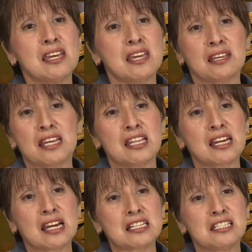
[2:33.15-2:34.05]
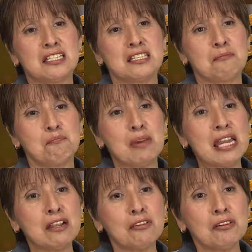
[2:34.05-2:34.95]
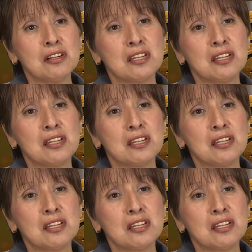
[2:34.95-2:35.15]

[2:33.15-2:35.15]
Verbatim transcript: eh, quedé casi sin pelo,